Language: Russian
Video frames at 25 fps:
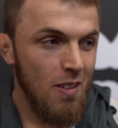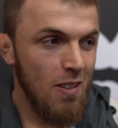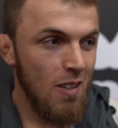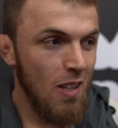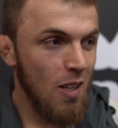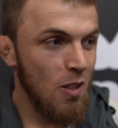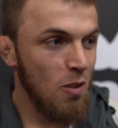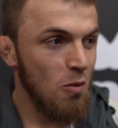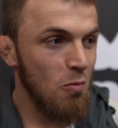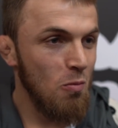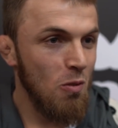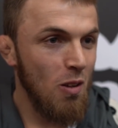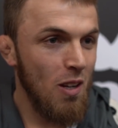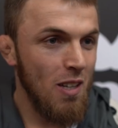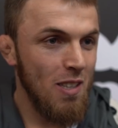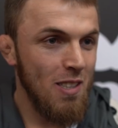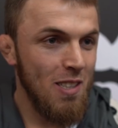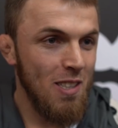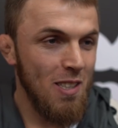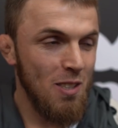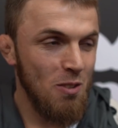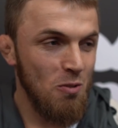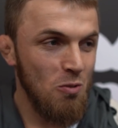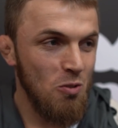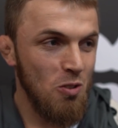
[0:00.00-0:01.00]
я думаю,
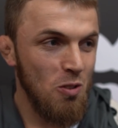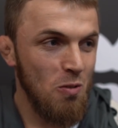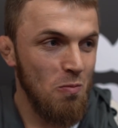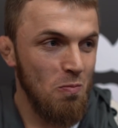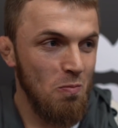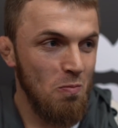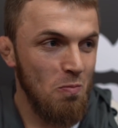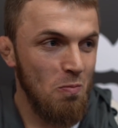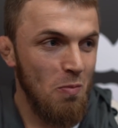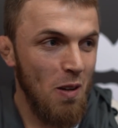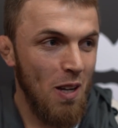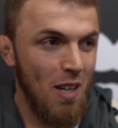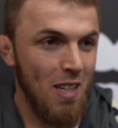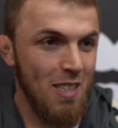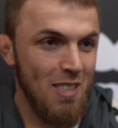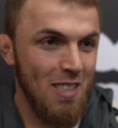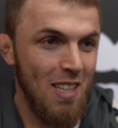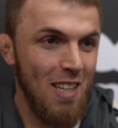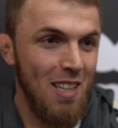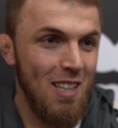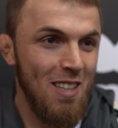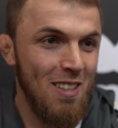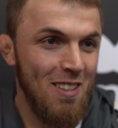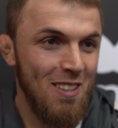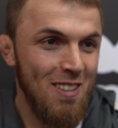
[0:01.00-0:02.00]
один раз уже
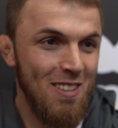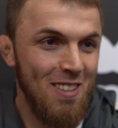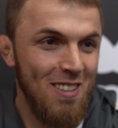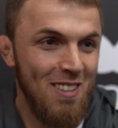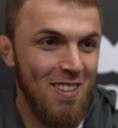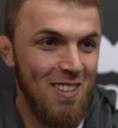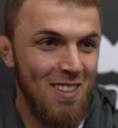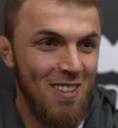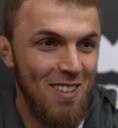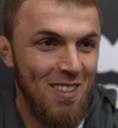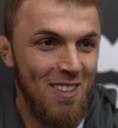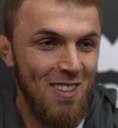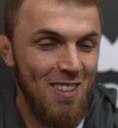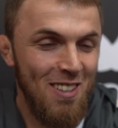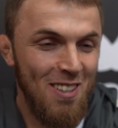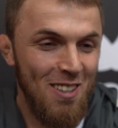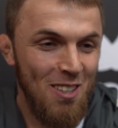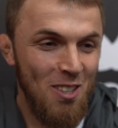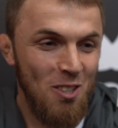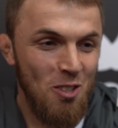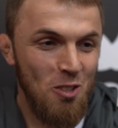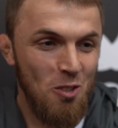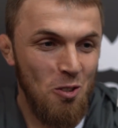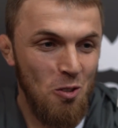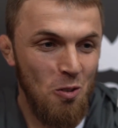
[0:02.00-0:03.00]
показали,
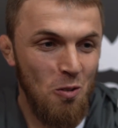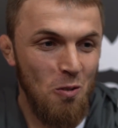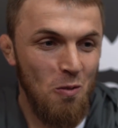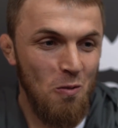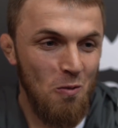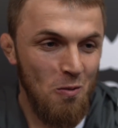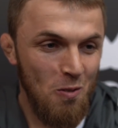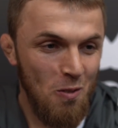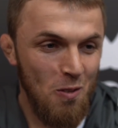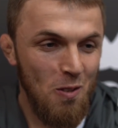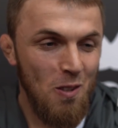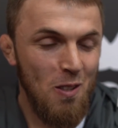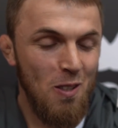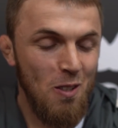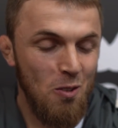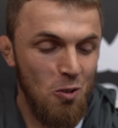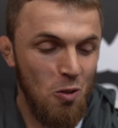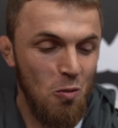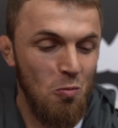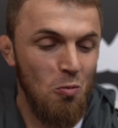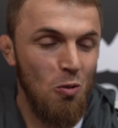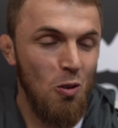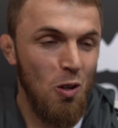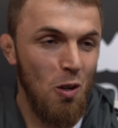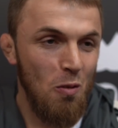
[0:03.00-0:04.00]
что
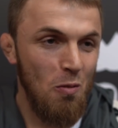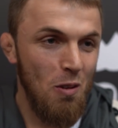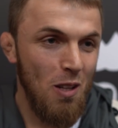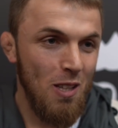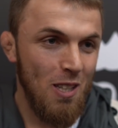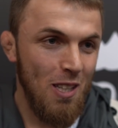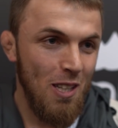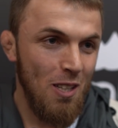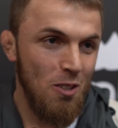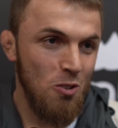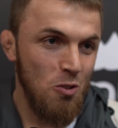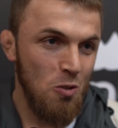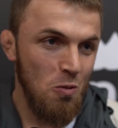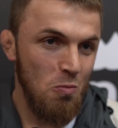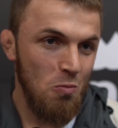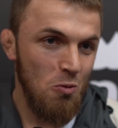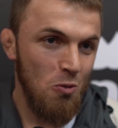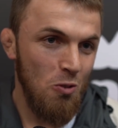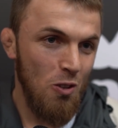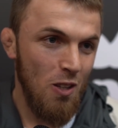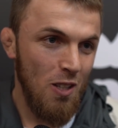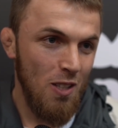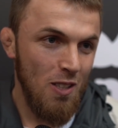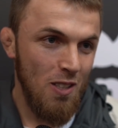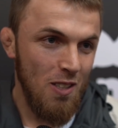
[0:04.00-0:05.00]
кто много болтает, что
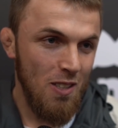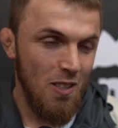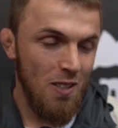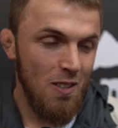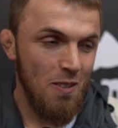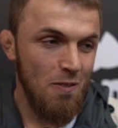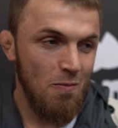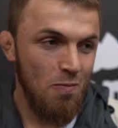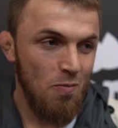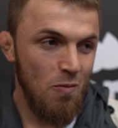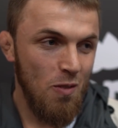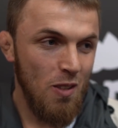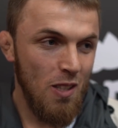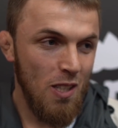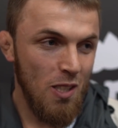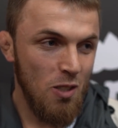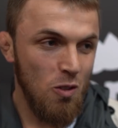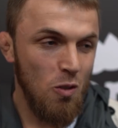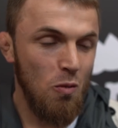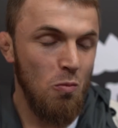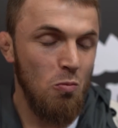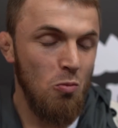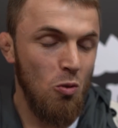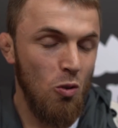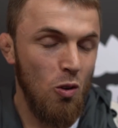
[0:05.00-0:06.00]
бывает. И
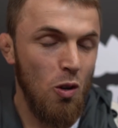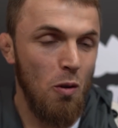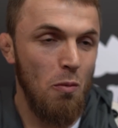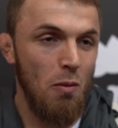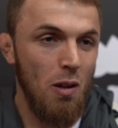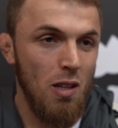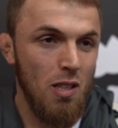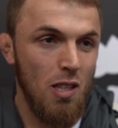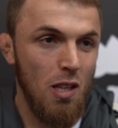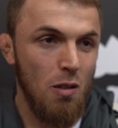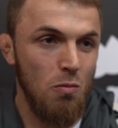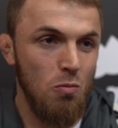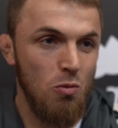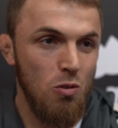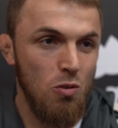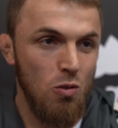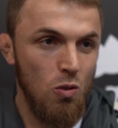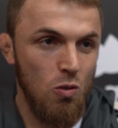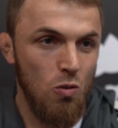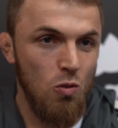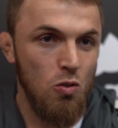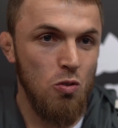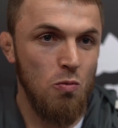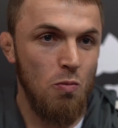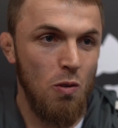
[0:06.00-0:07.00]
если он много болтать будет,
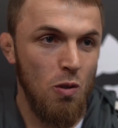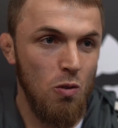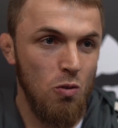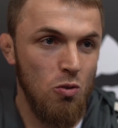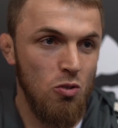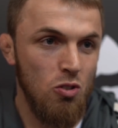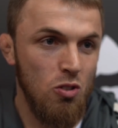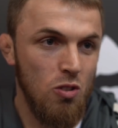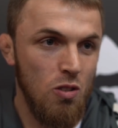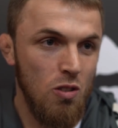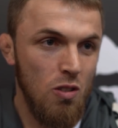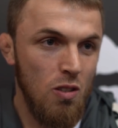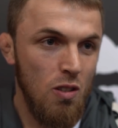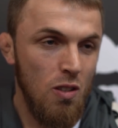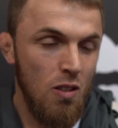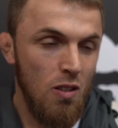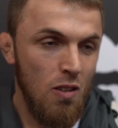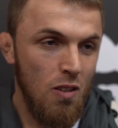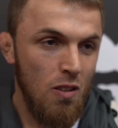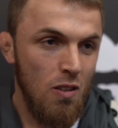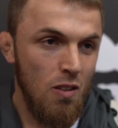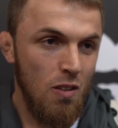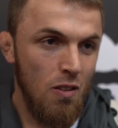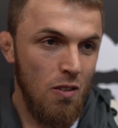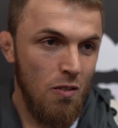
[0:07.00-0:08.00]
он тоже получит
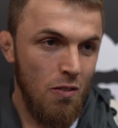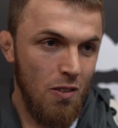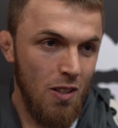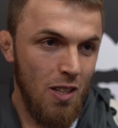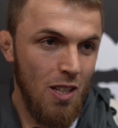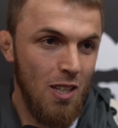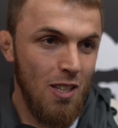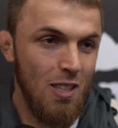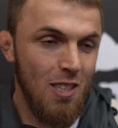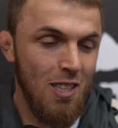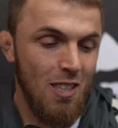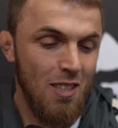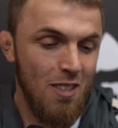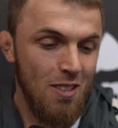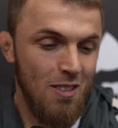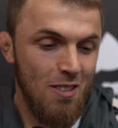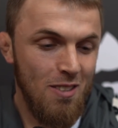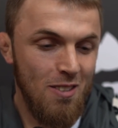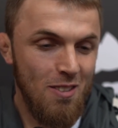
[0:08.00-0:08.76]
в клетке.